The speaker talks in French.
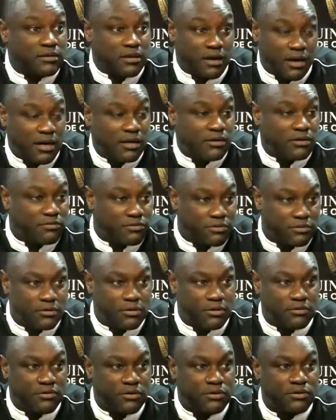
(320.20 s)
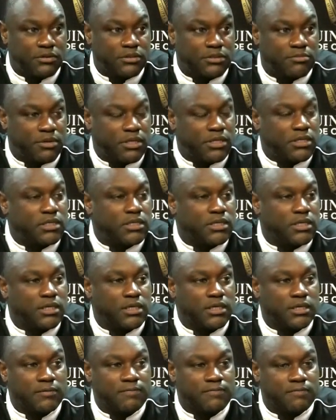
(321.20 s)
Pour Titi et Magic
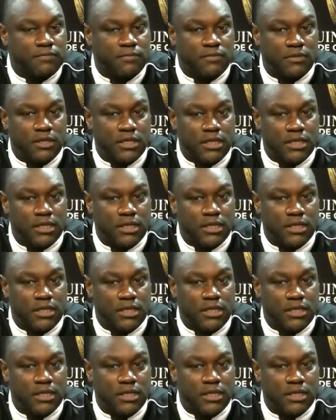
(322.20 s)
Boma, c'est